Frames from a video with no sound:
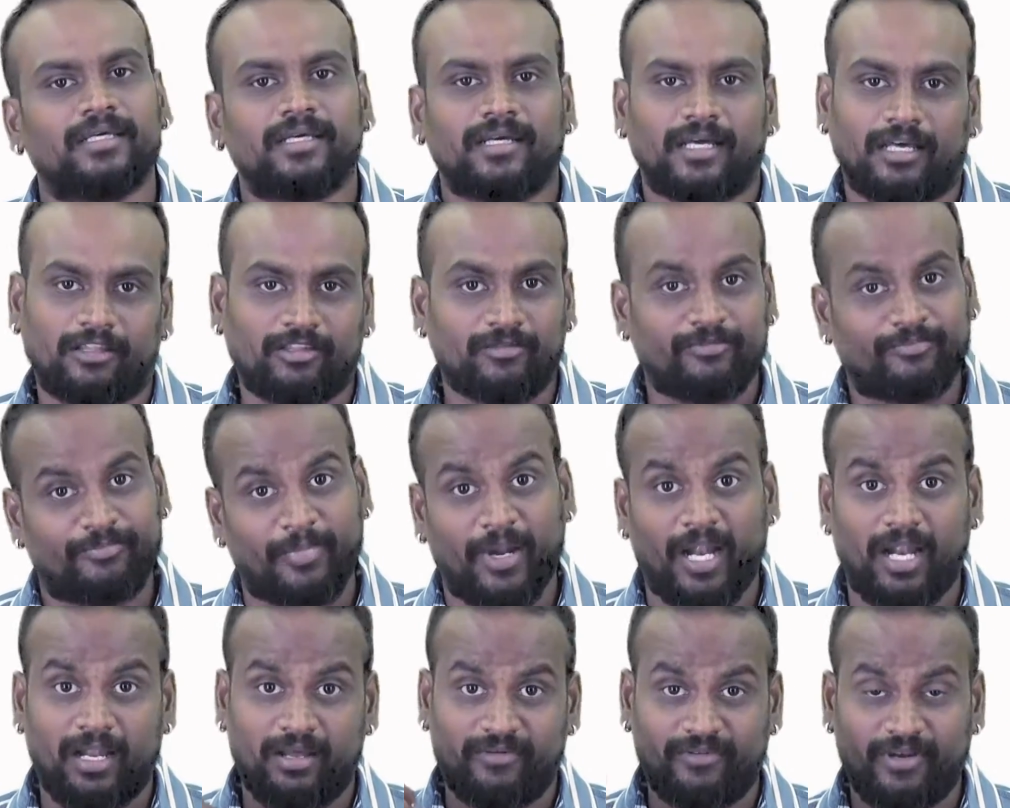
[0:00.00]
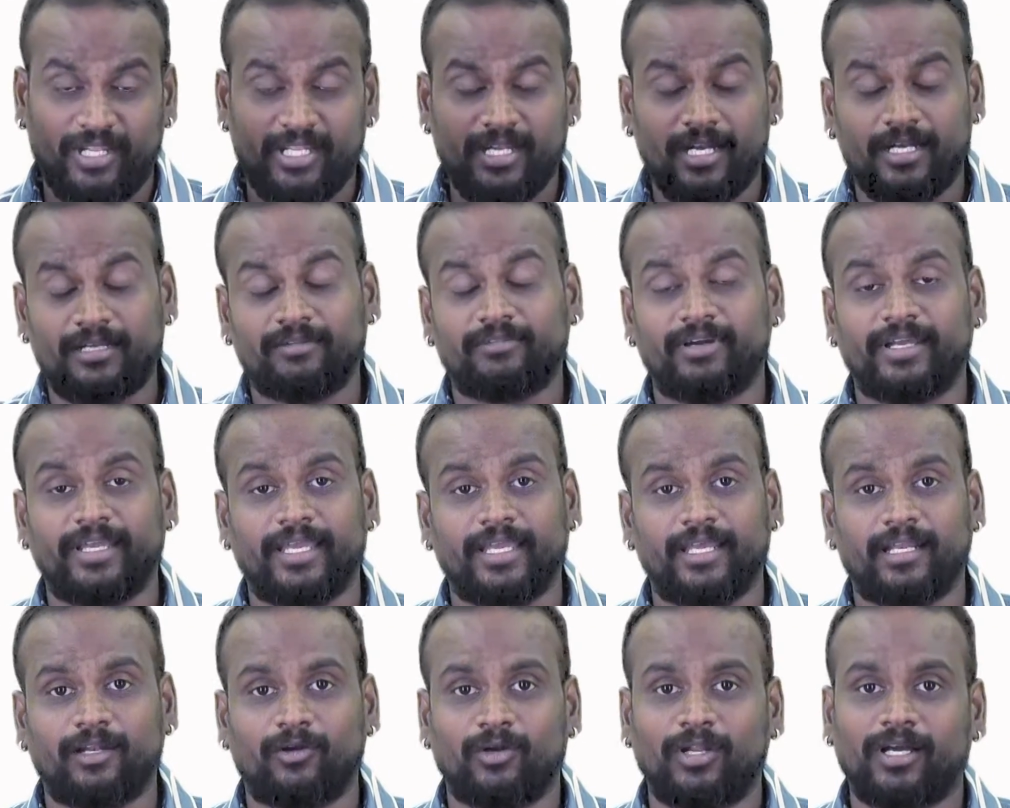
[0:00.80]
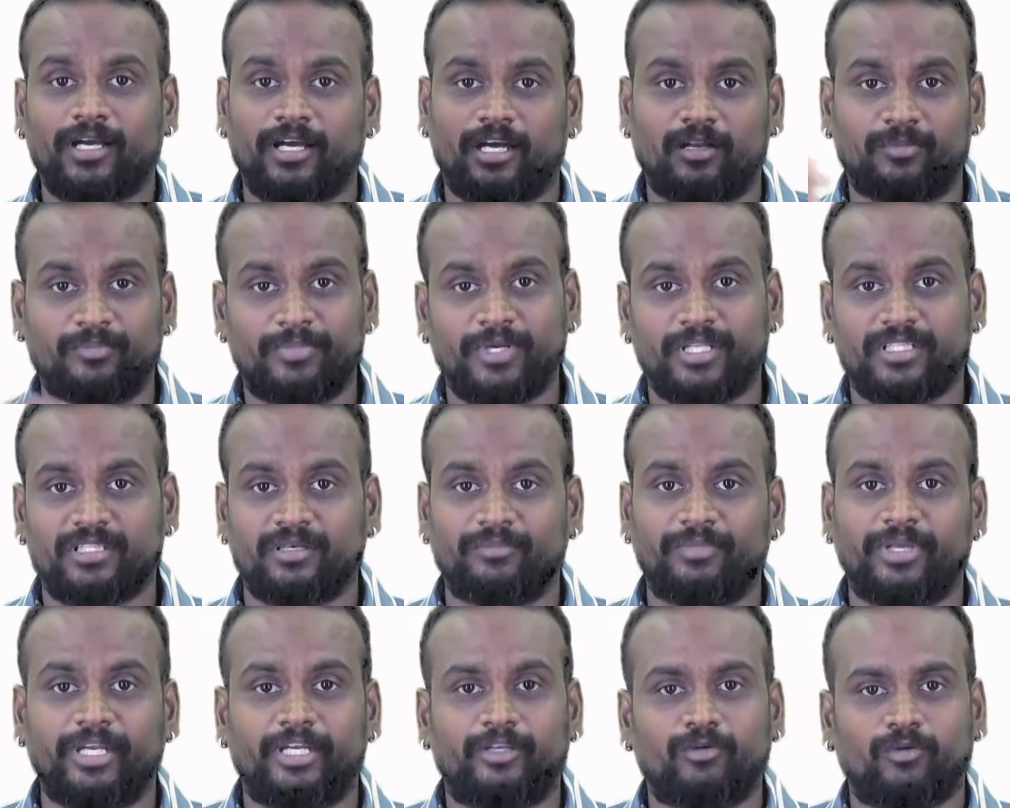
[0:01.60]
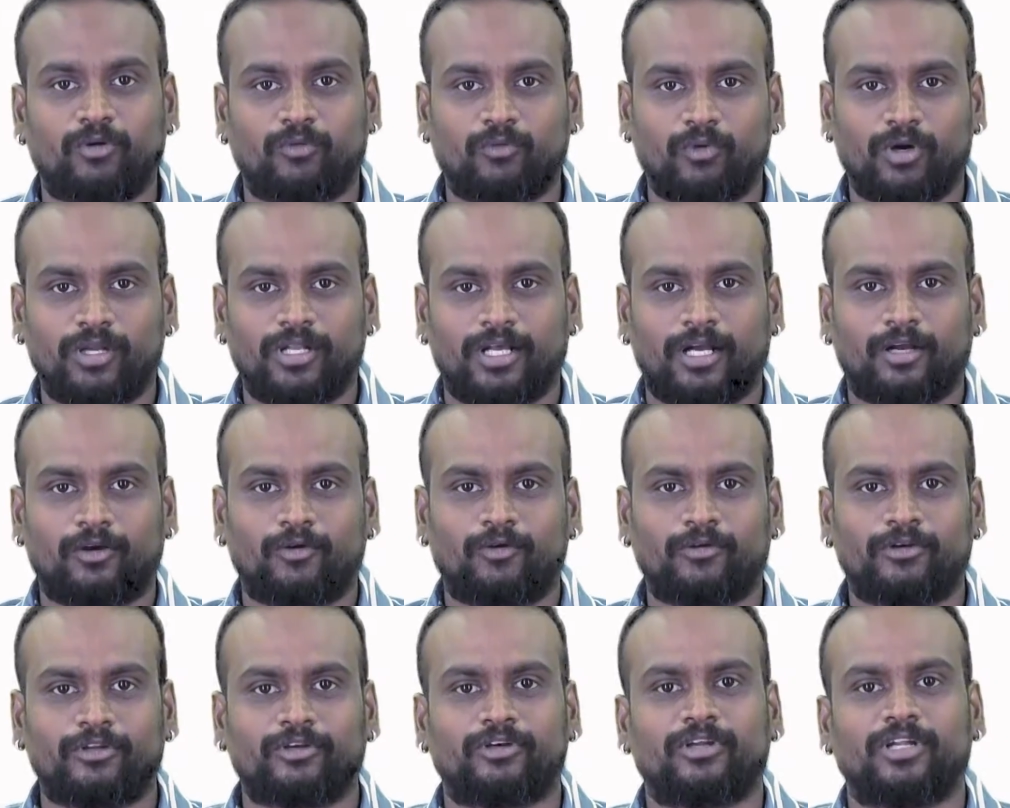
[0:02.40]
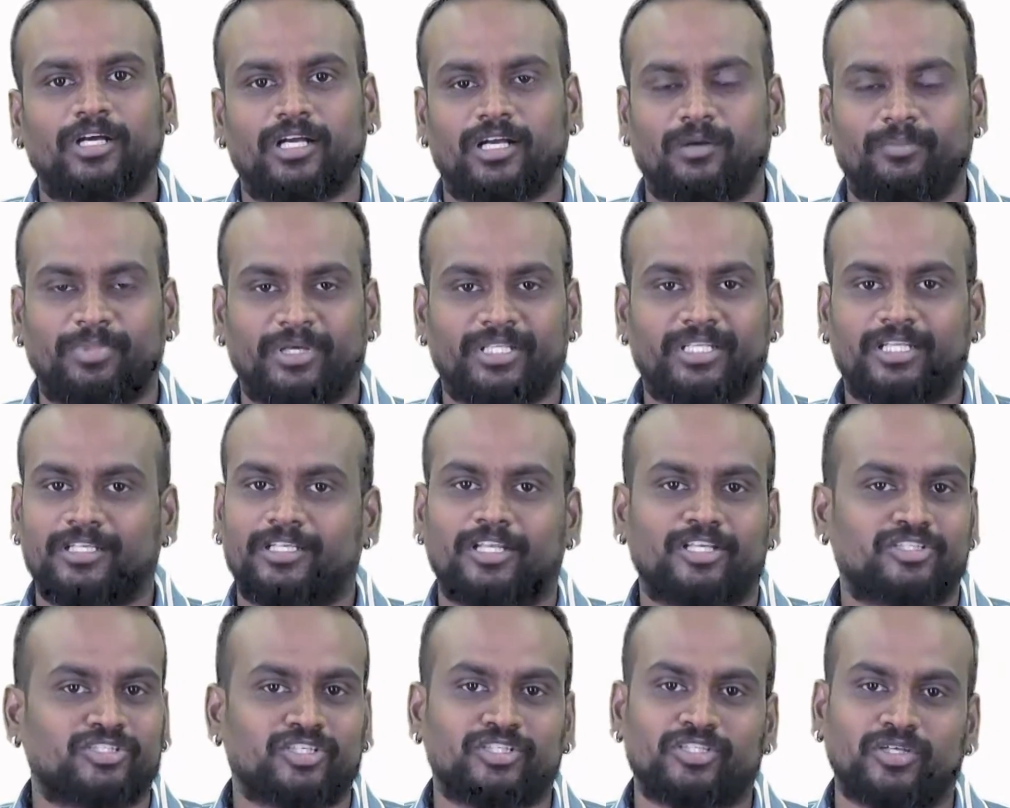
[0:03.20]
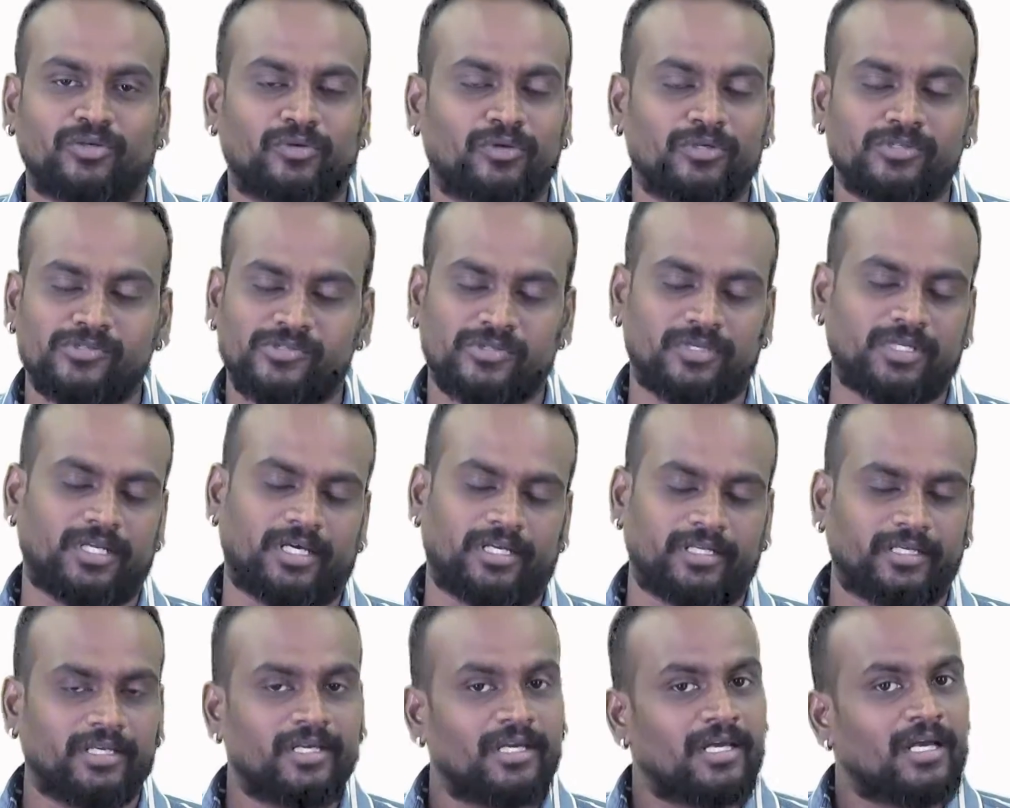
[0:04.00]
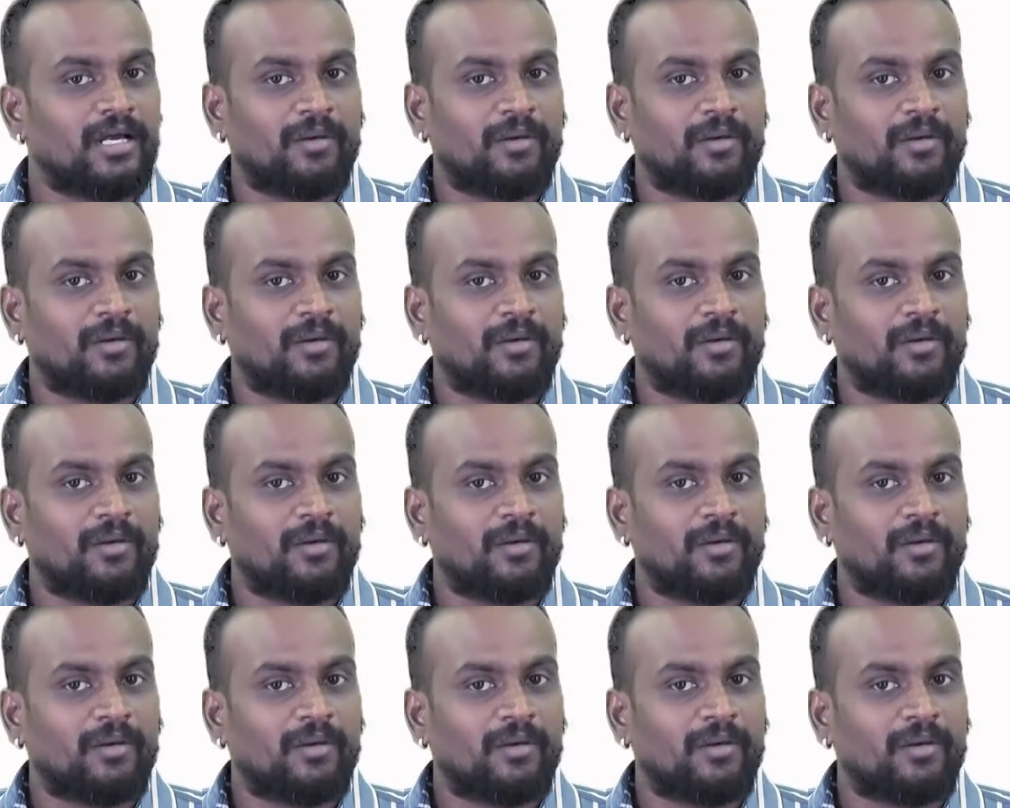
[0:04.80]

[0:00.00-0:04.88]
அதாவது வெளிநாட்டு வங்கியில் உள்ள கருப்பு பணத்தை மீட்டு ஒவ்வொரு அக்கௌண்ட்டுக்கும் நாங்கள் பதினஞ்சு லட்சம் தருவோம்னு சொன்னார்